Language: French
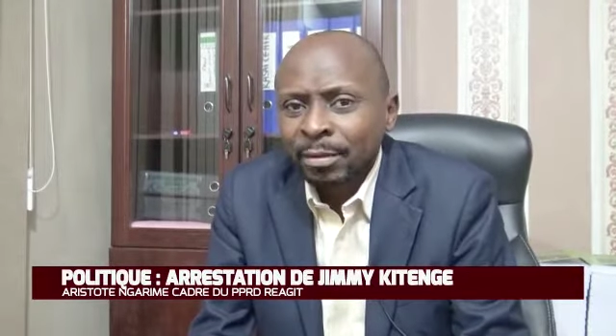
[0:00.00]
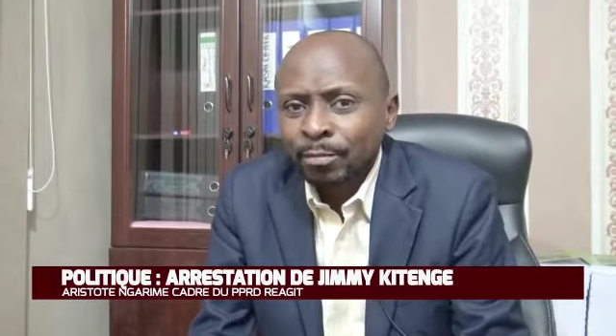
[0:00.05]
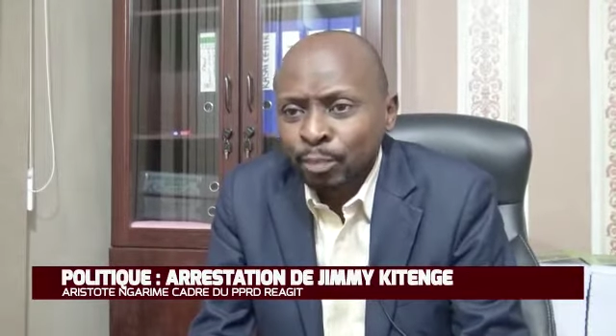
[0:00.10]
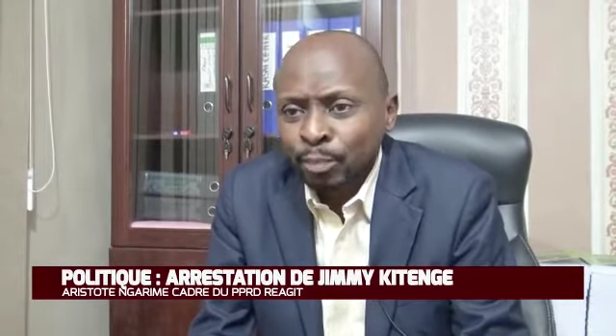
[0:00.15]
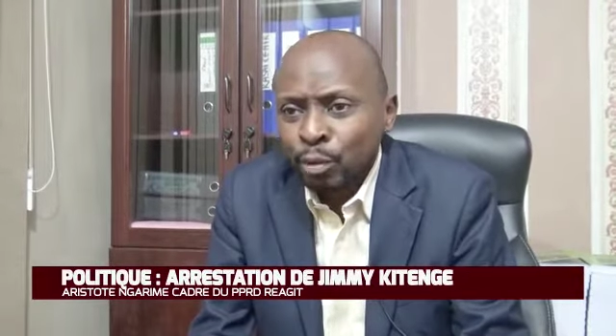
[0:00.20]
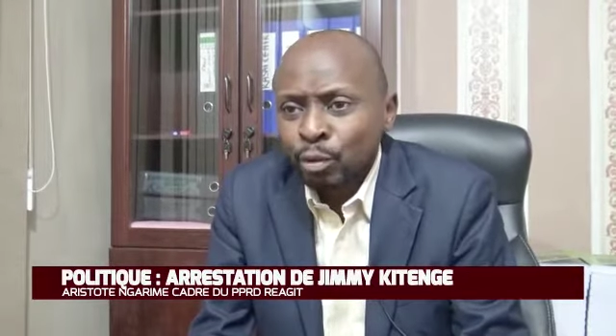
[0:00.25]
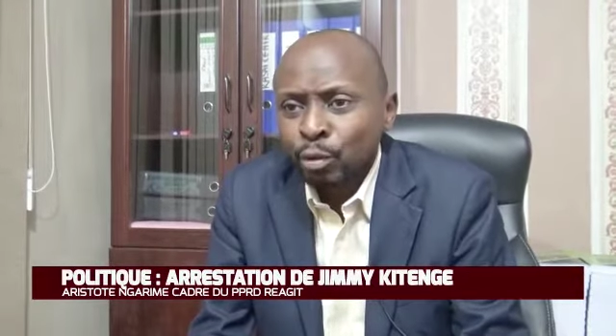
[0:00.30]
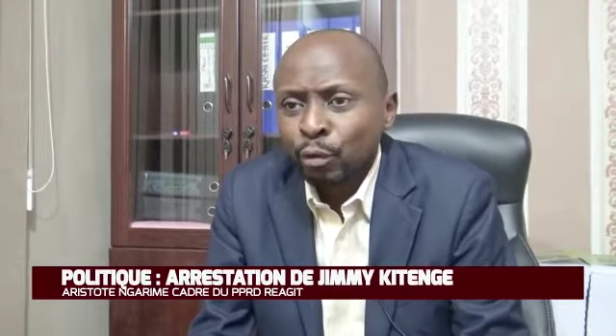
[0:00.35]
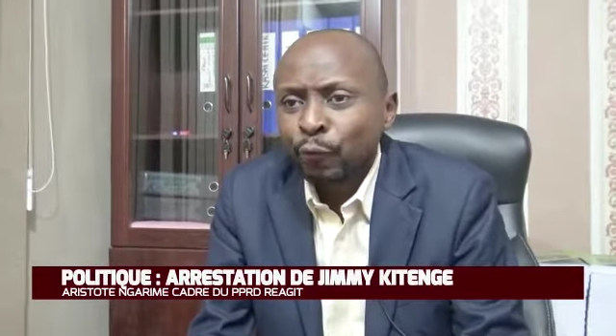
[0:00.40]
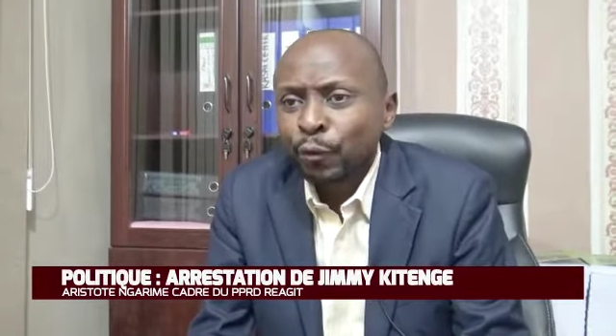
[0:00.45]

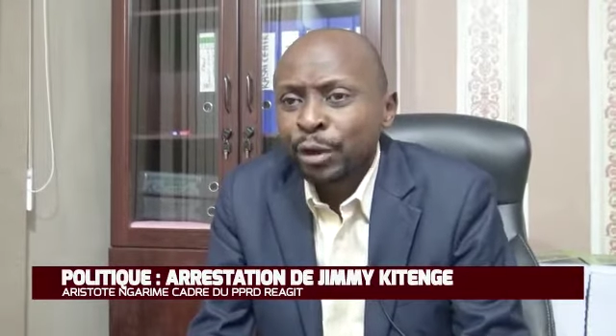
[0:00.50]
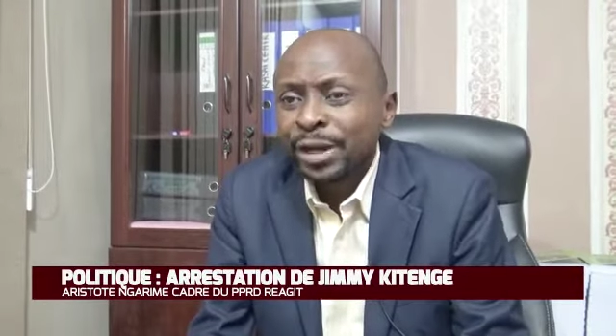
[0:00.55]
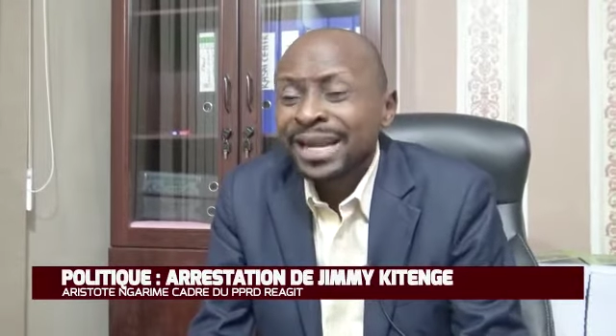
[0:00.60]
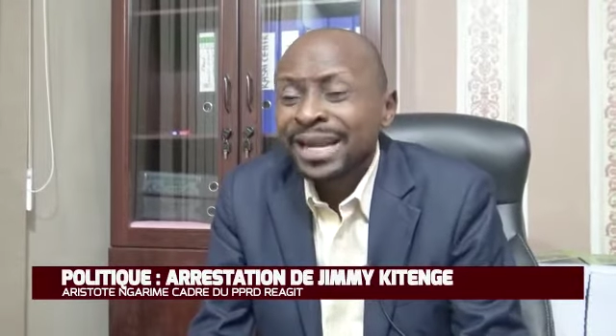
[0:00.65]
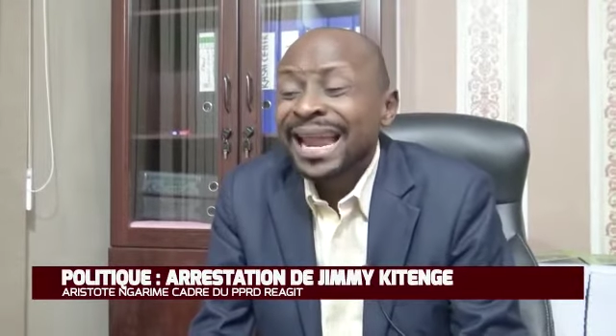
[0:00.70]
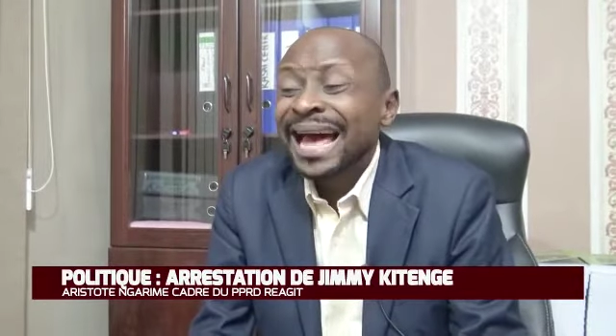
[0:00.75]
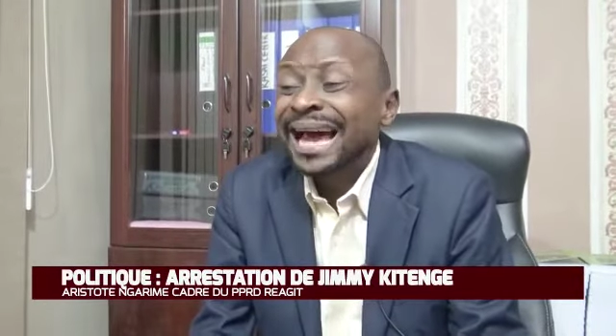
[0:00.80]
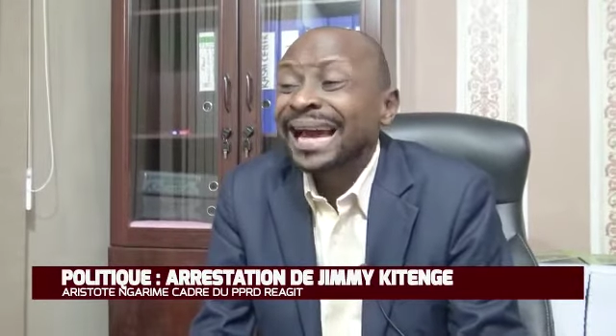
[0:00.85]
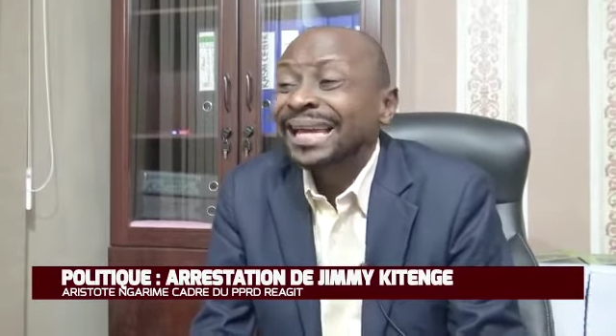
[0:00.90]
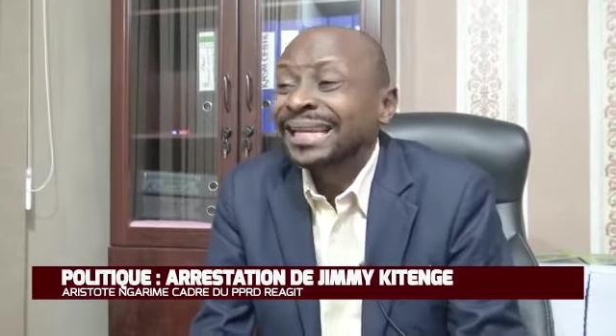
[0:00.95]
pour
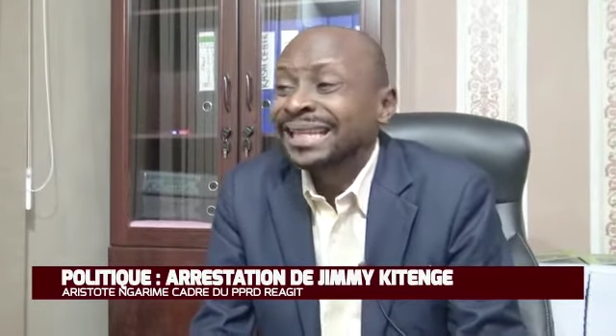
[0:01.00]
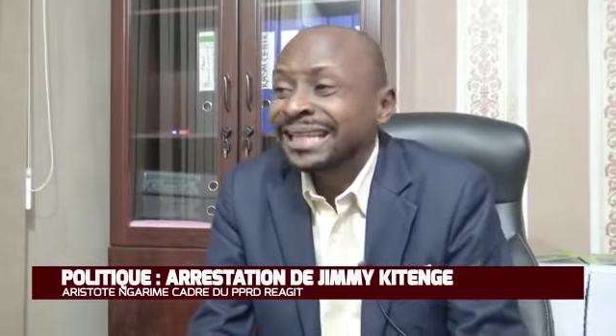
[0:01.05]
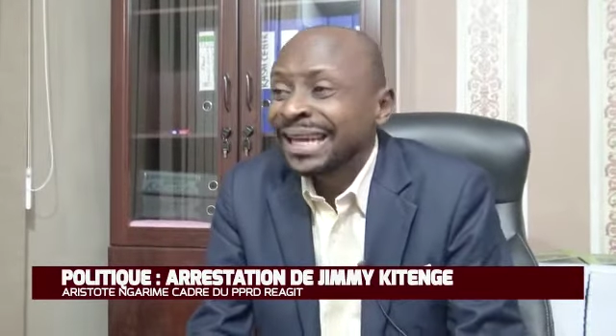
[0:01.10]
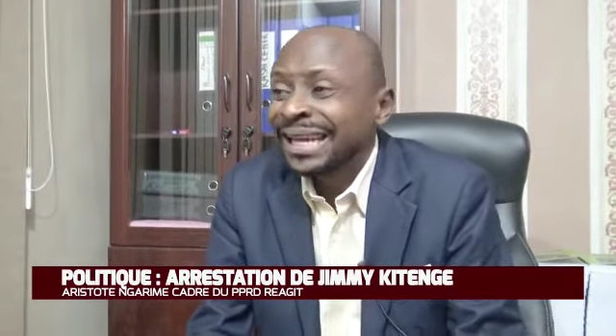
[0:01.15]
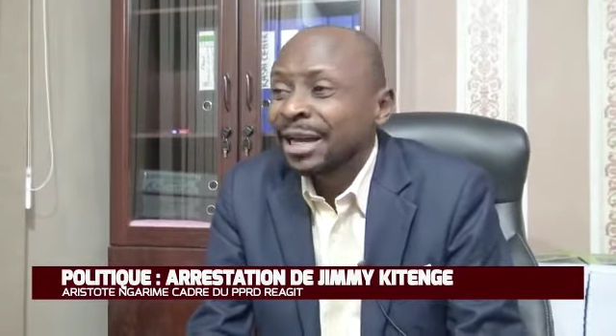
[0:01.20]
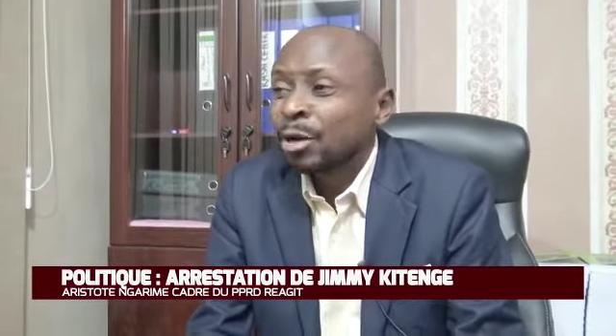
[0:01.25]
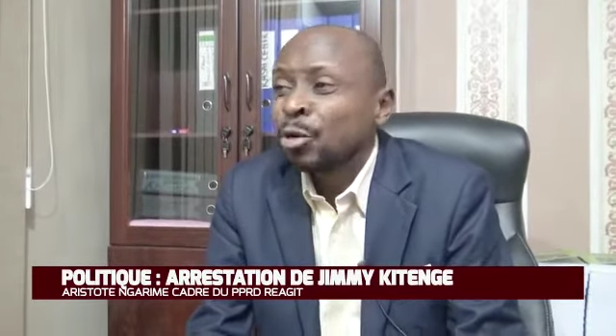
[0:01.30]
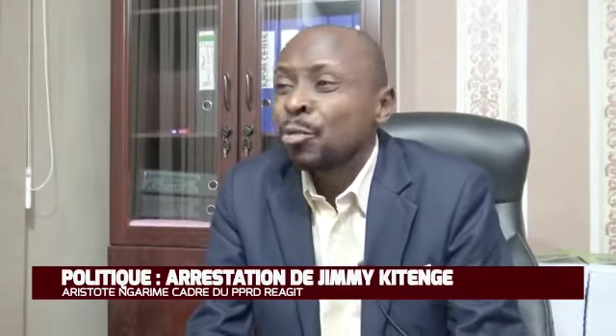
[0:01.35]
venir l'arrêter,